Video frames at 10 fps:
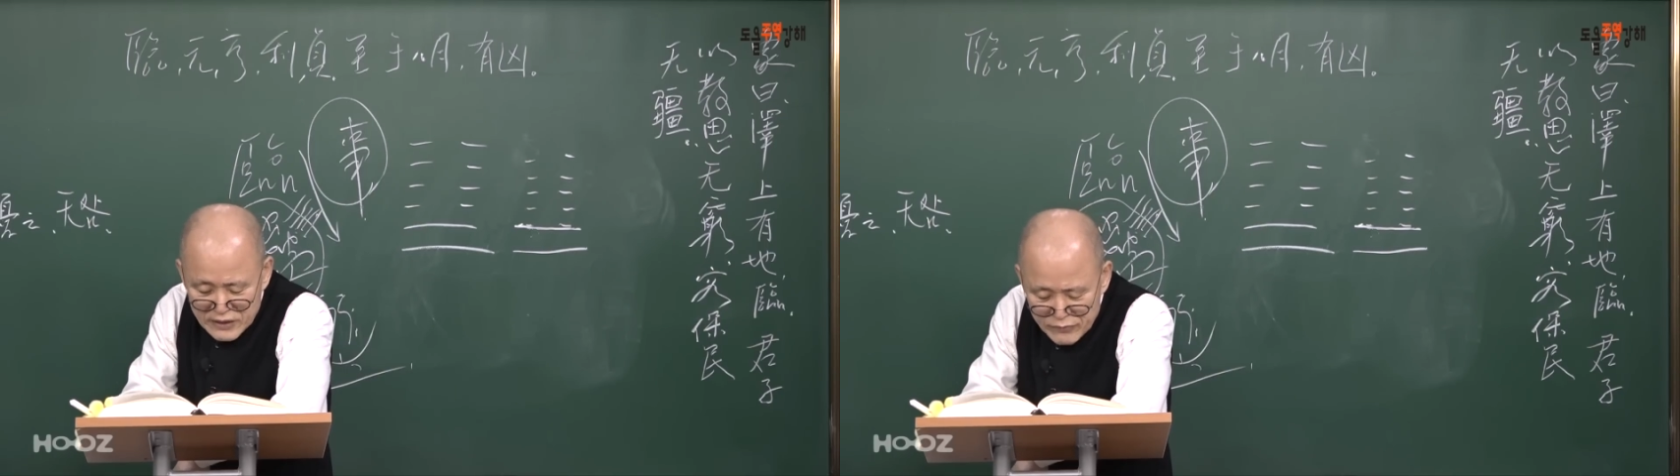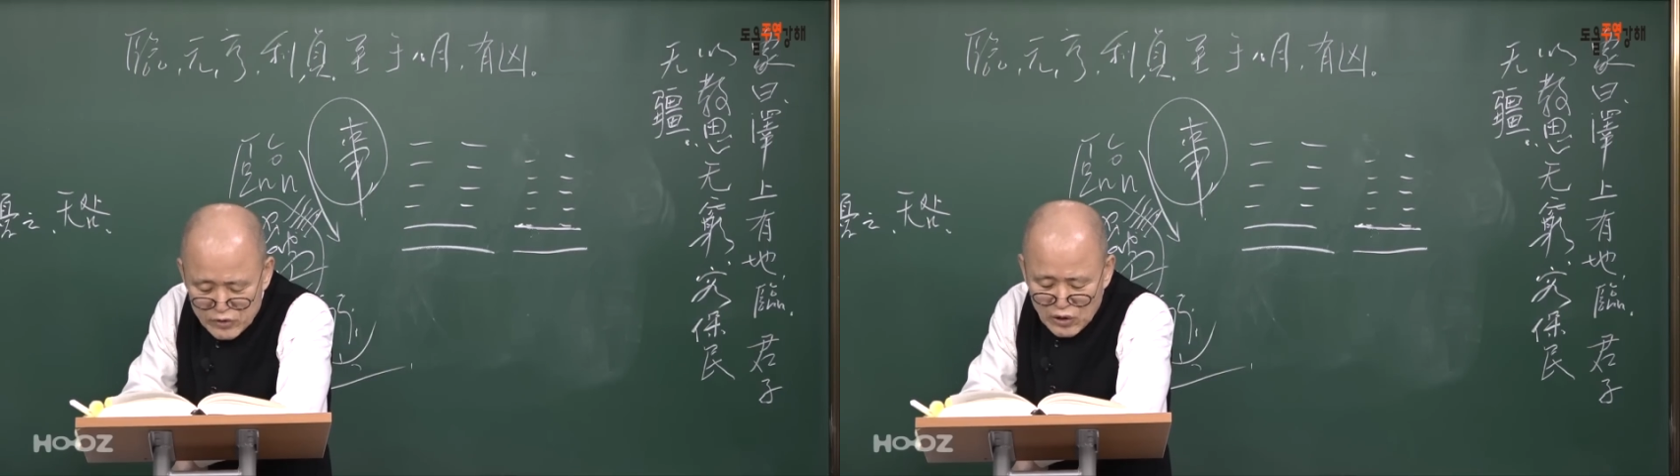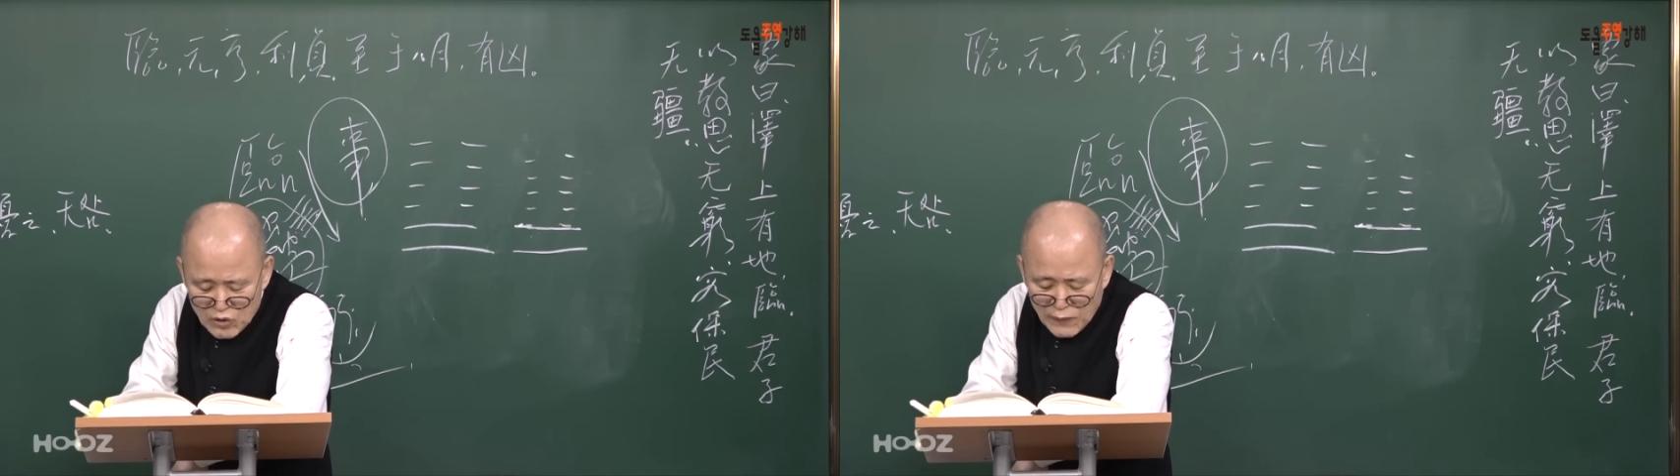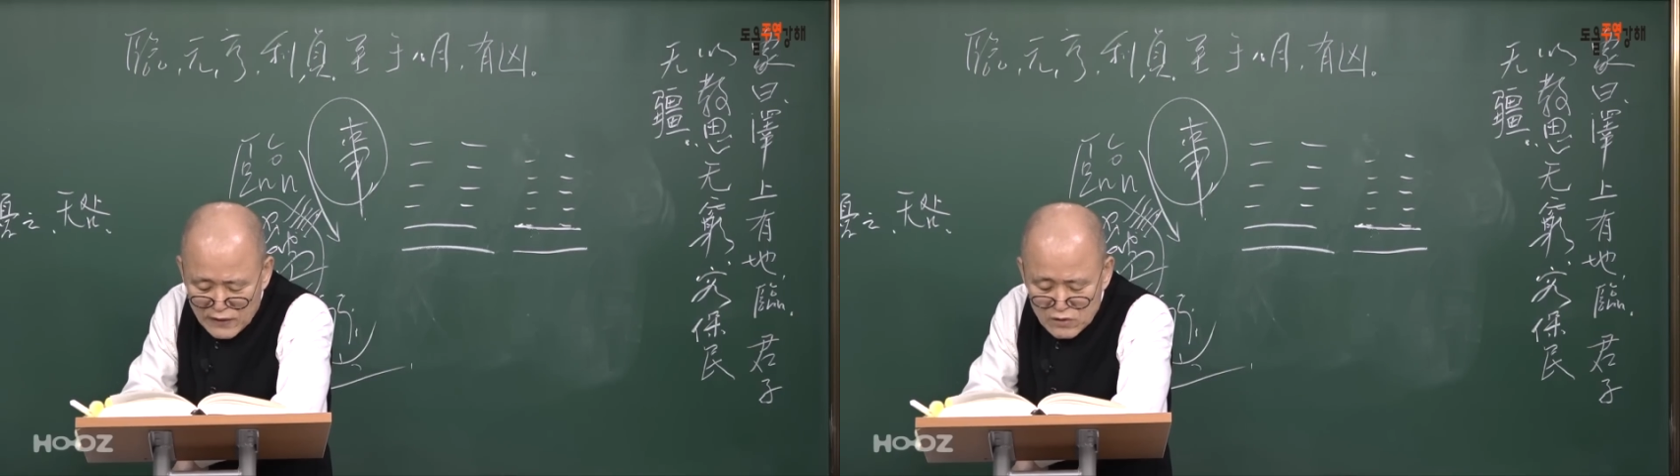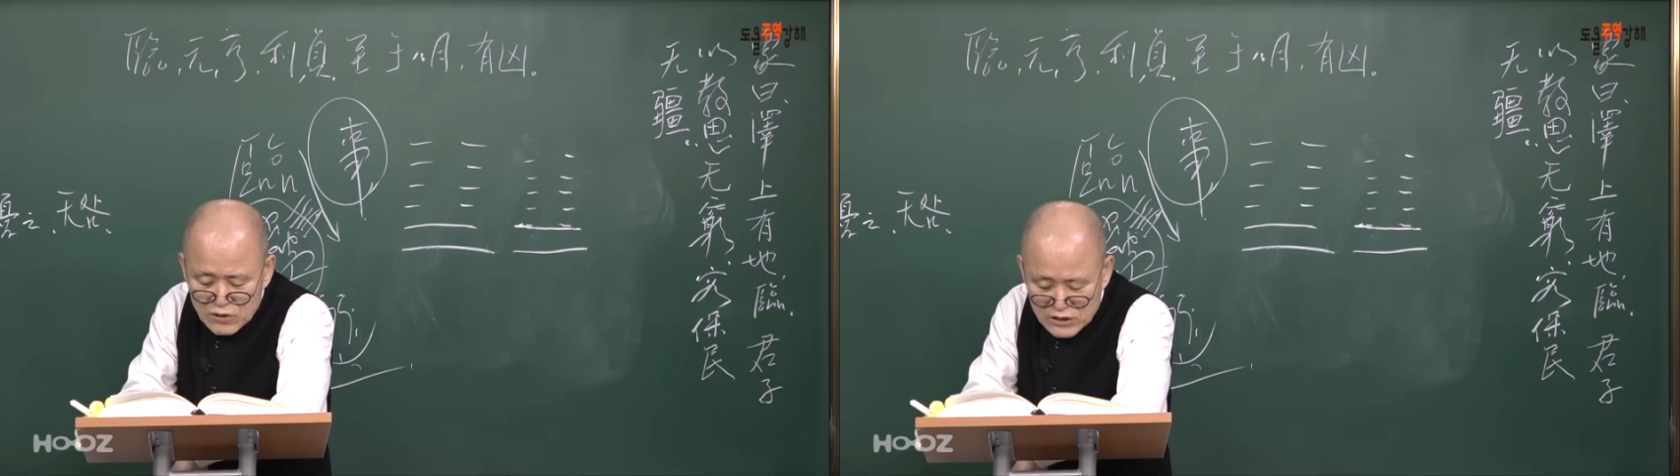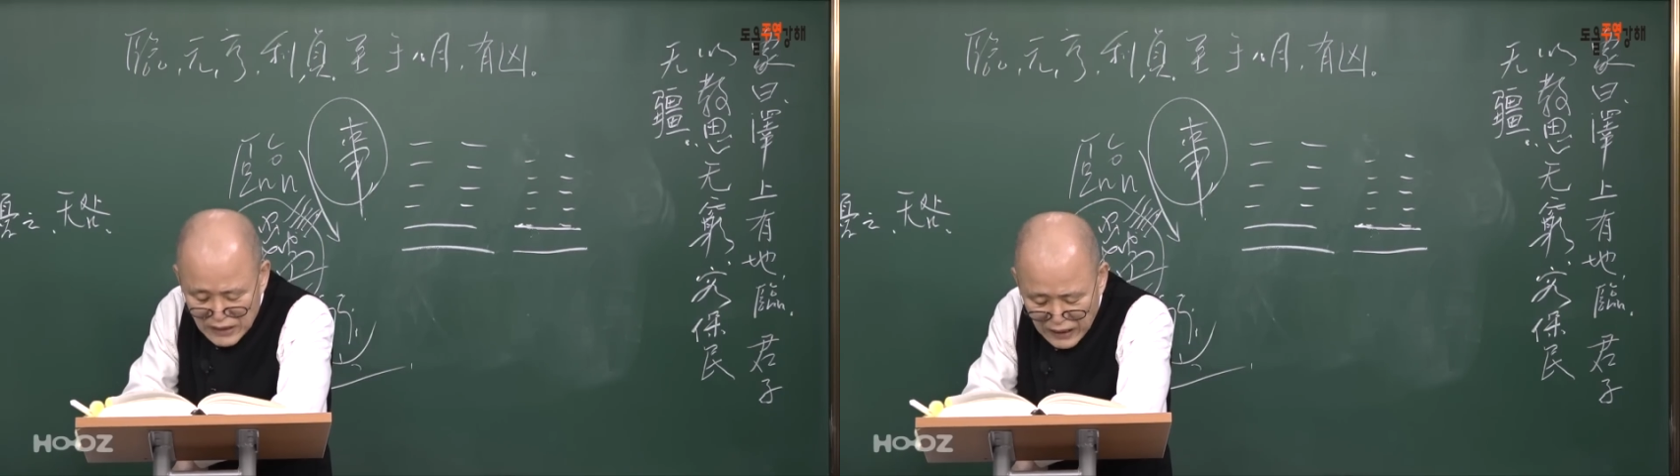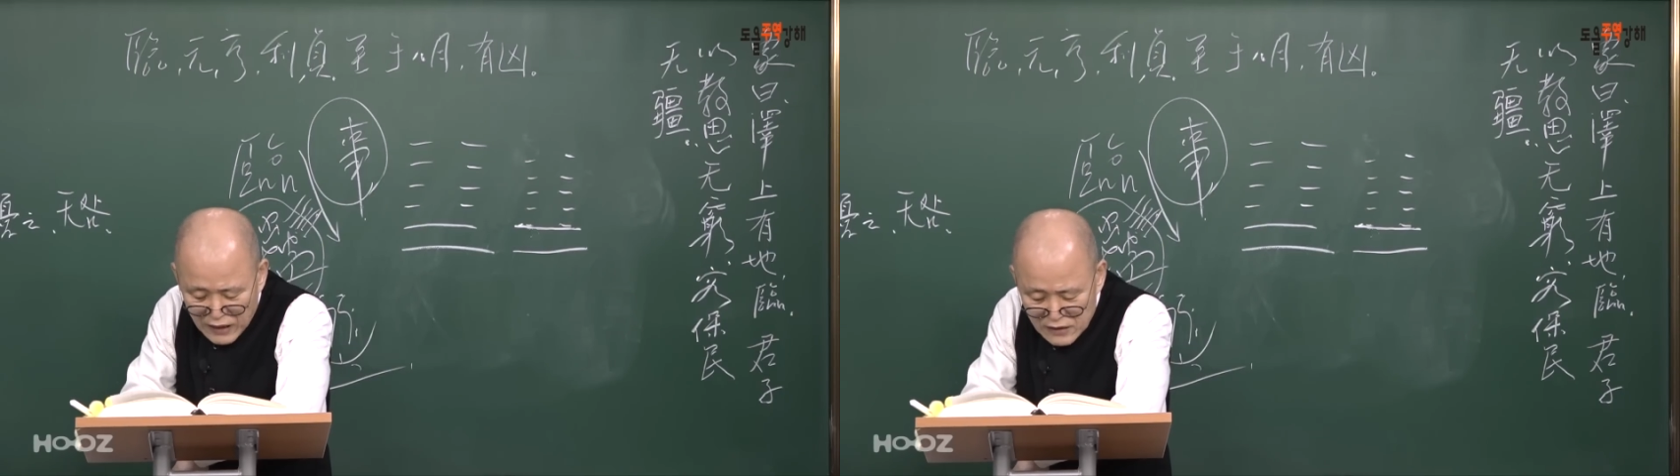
림괴로 받은 것이다.